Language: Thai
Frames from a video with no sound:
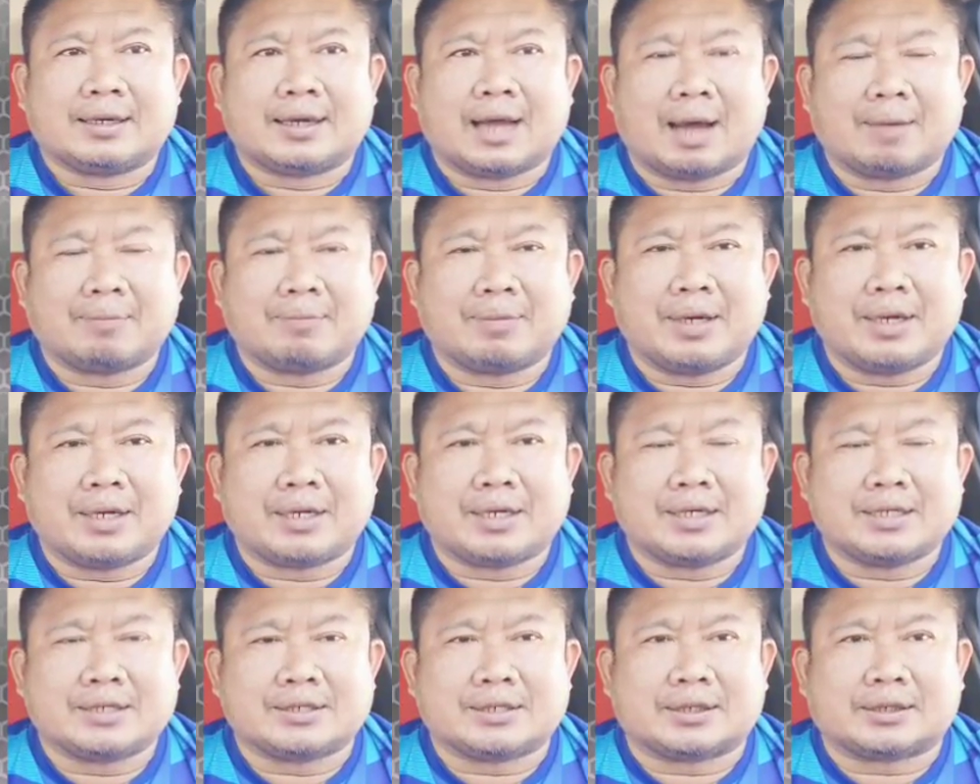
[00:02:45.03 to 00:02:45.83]
ครับนี่
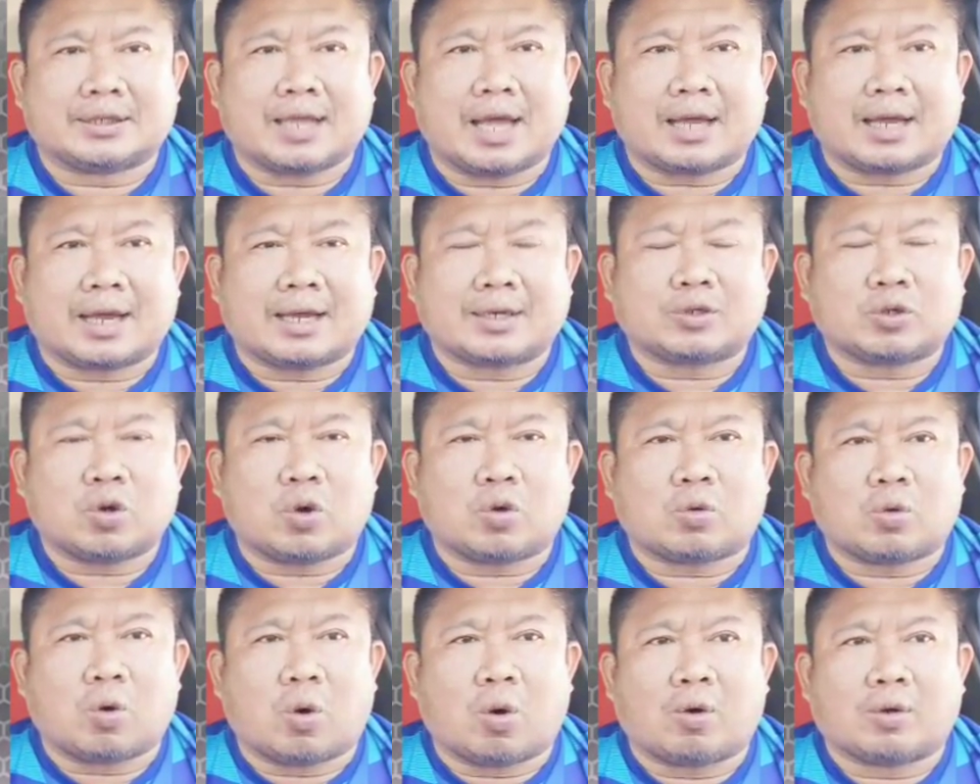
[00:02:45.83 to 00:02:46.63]
คือสไตล์การช
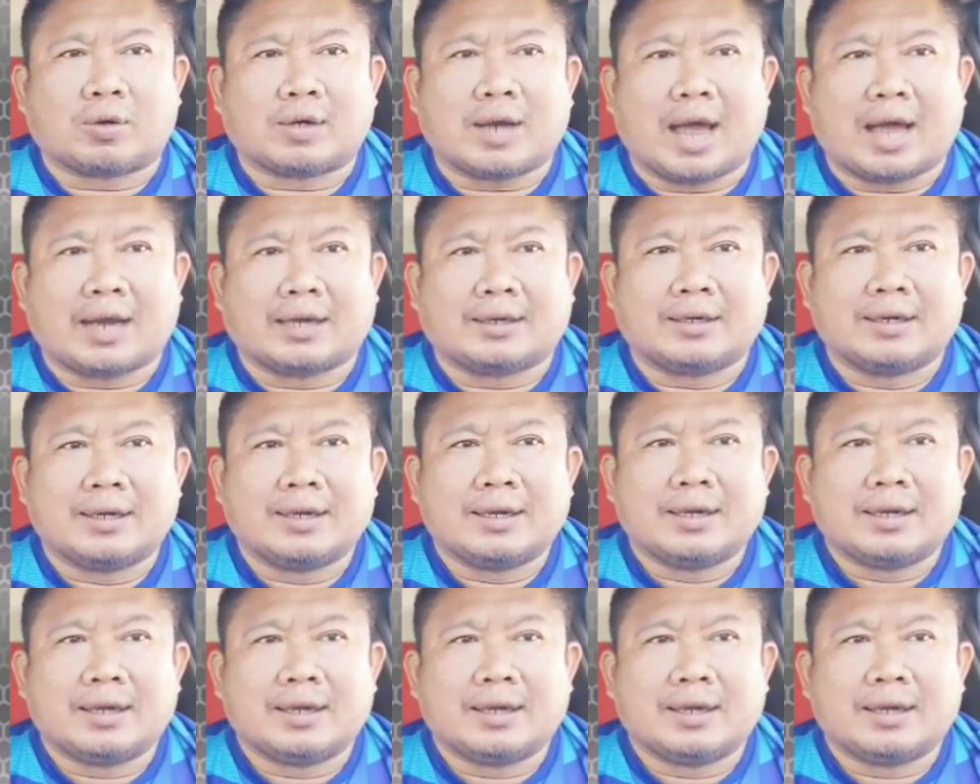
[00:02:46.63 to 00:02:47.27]
กของด้าน